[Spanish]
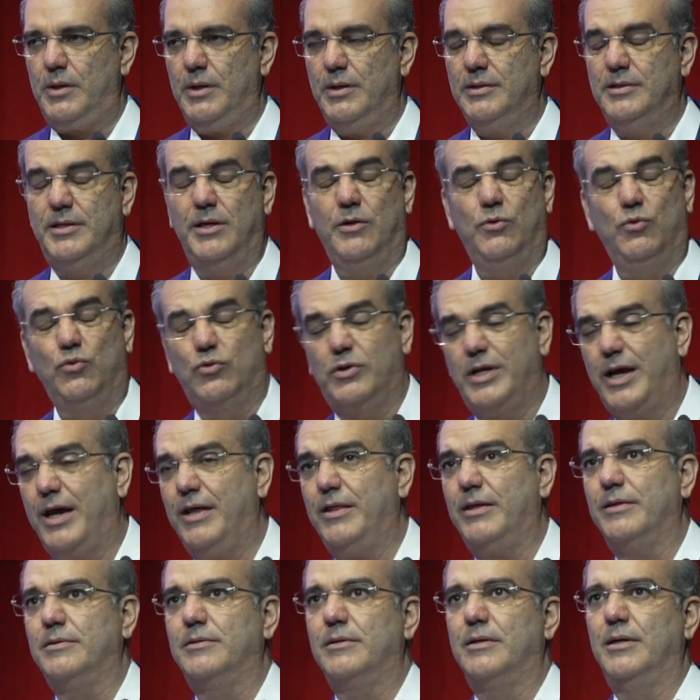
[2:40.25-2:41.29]
Sin
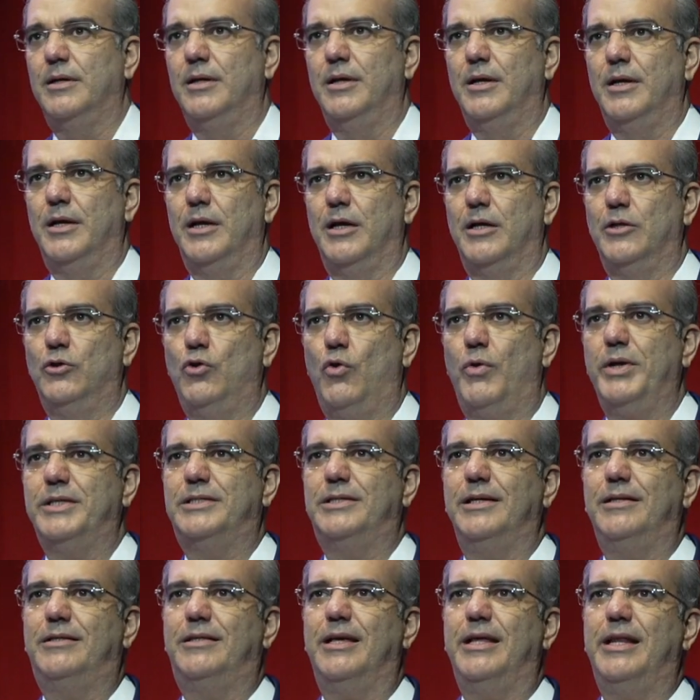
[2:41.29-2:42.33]
ustedes, no
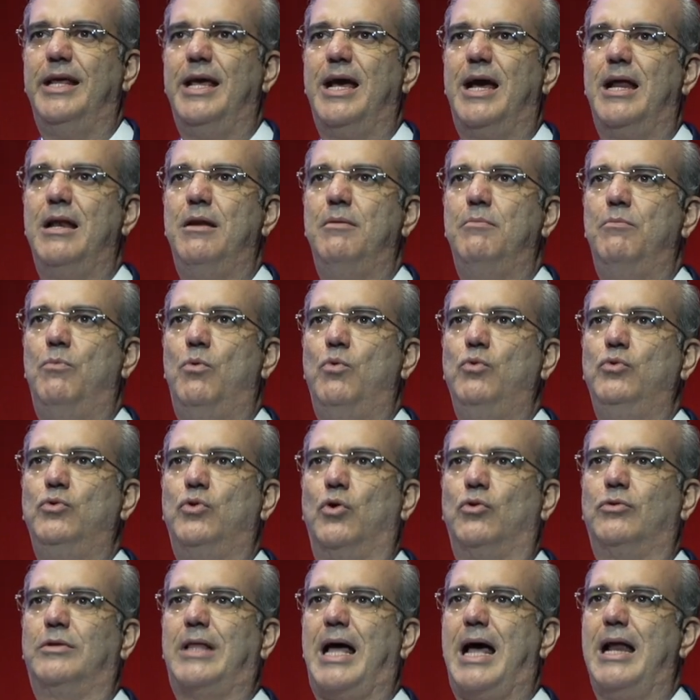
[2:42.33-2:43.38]
existiría el
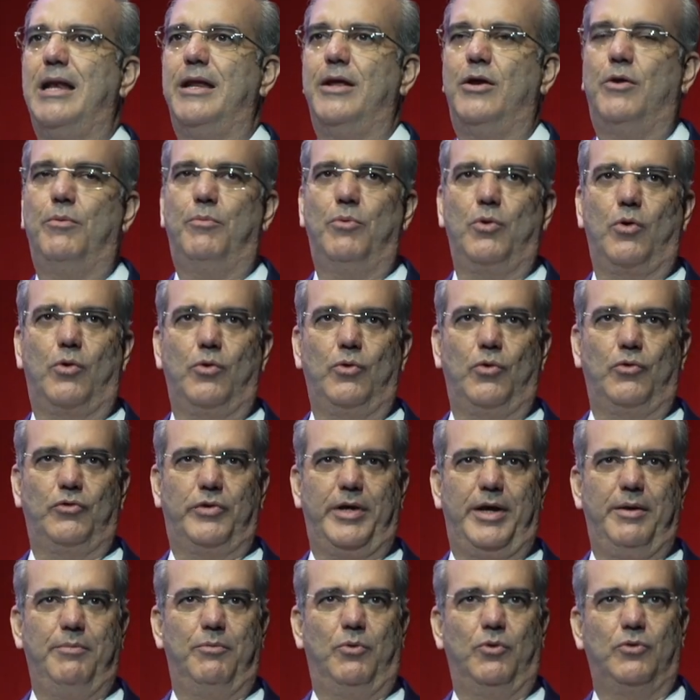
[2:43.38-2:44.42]
mundo tal y como lo
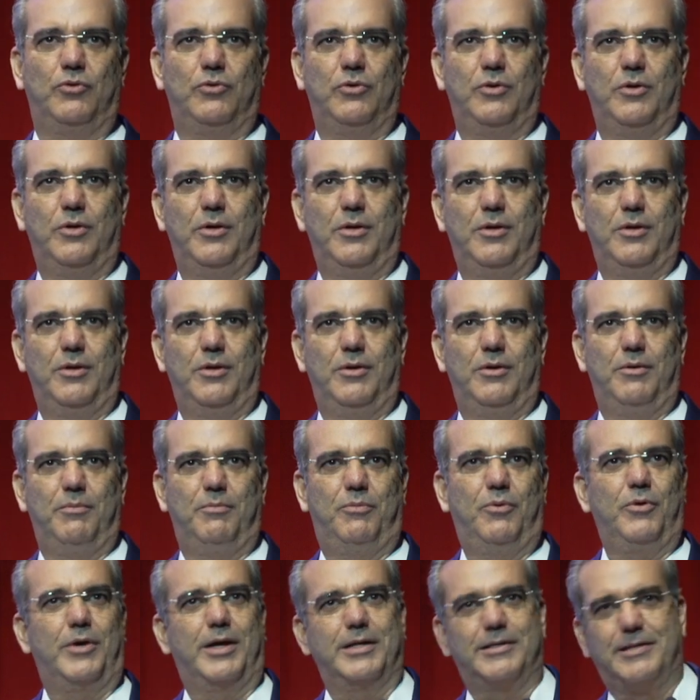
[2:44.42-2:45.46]
conocemos,
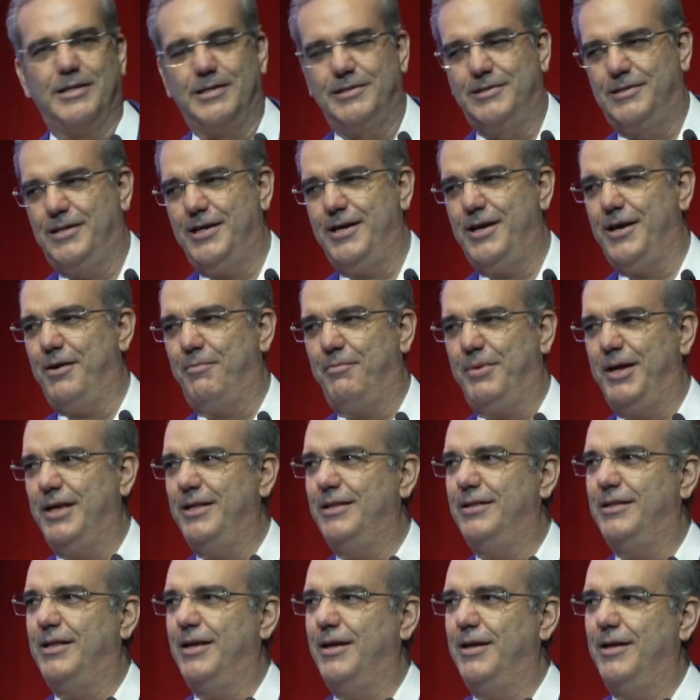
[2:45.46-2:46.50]
porque
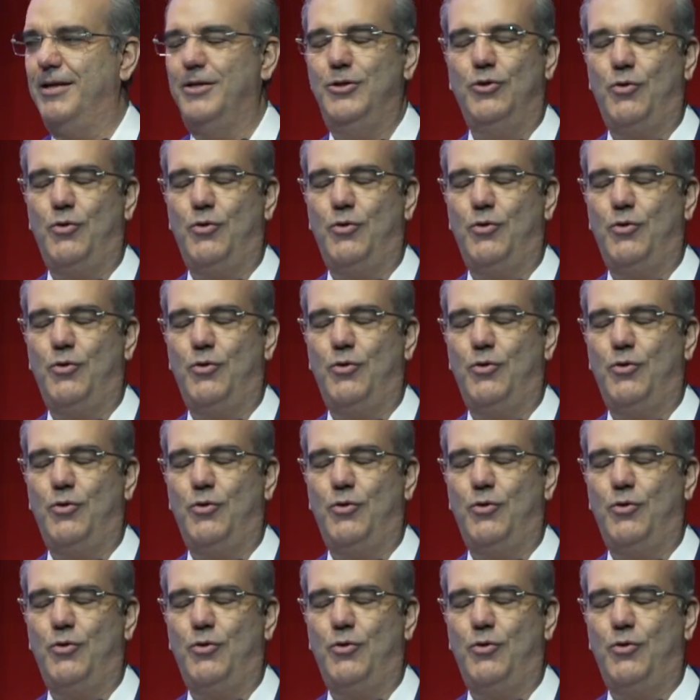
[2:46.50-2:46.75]
sencillamente no